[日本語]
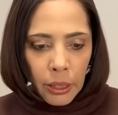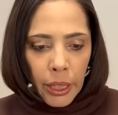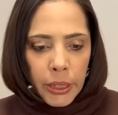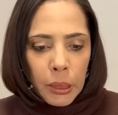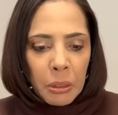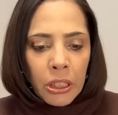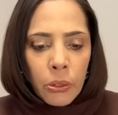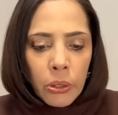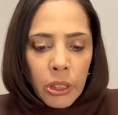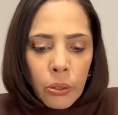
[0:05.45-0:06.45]
自民
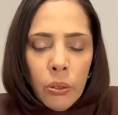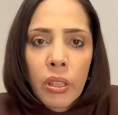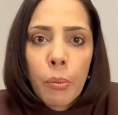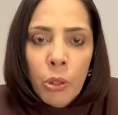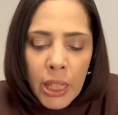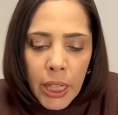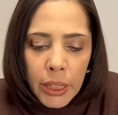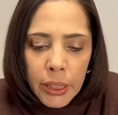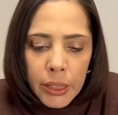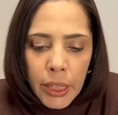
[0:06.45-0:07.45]
党にとんでもな
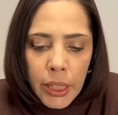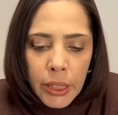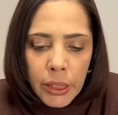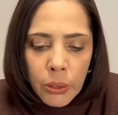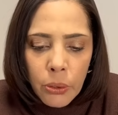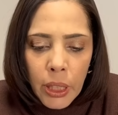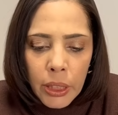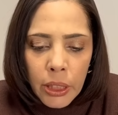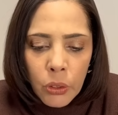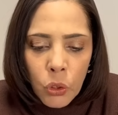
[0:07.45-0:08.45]
い政治と
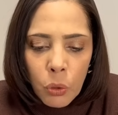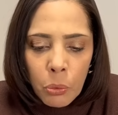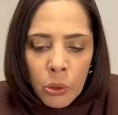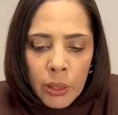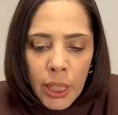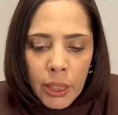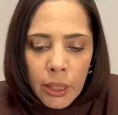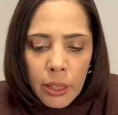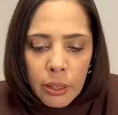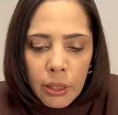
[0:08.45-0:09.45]
金の問題
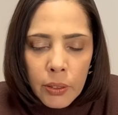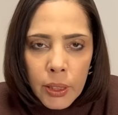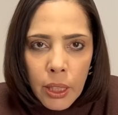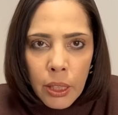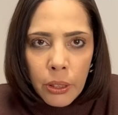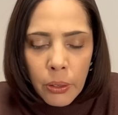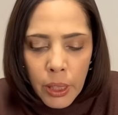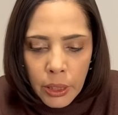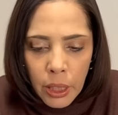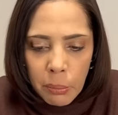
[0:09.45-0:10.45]
が発覚して揺
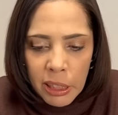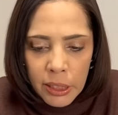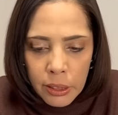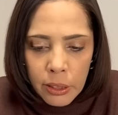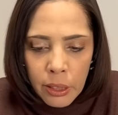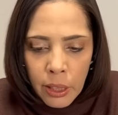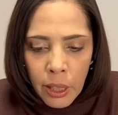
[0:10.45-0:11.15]
れています。